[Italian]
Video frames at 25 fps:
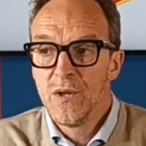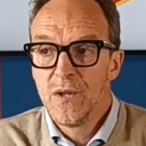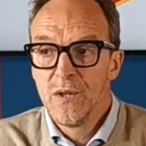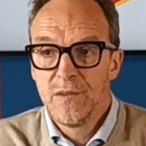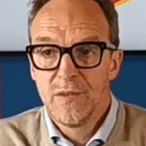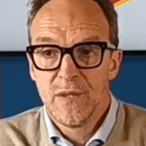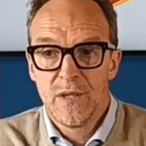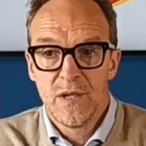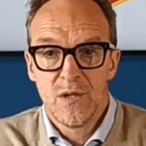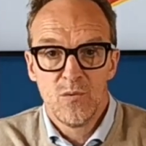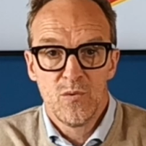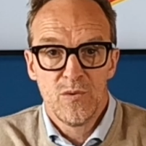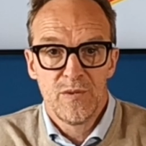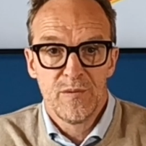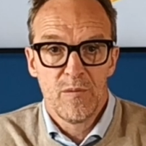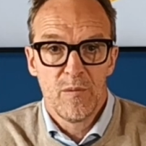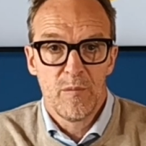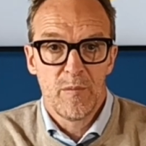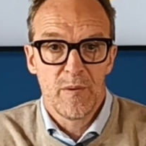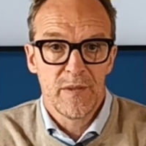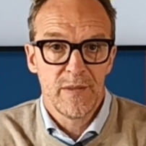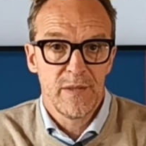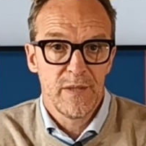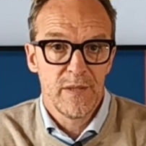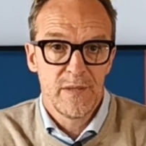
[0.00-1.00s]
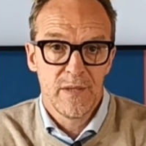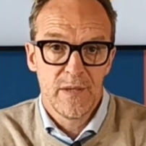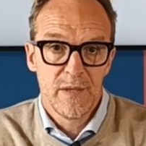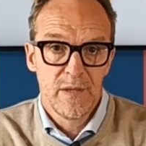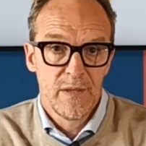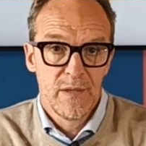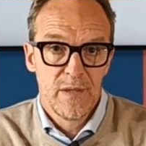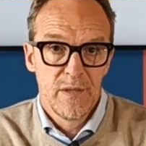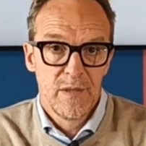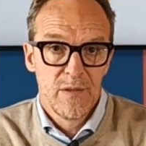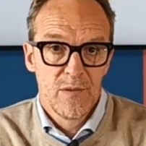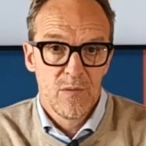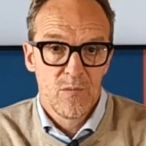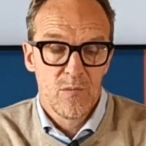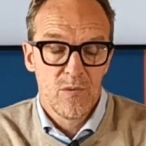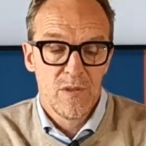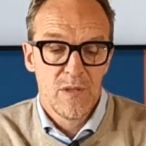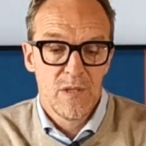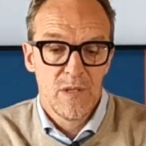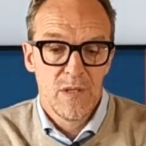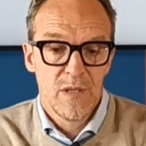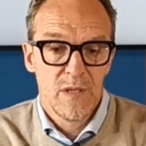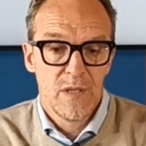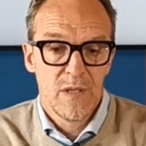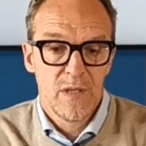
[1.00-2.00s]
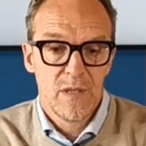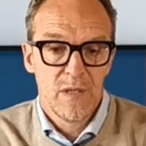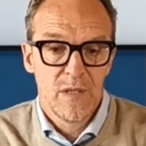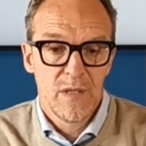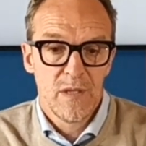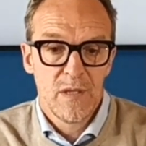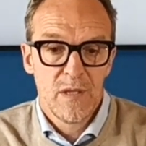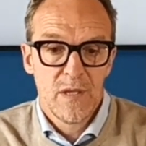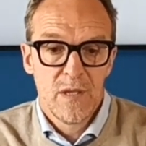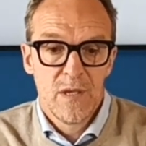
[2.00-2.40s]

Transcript: nelle ultime partite. Quindi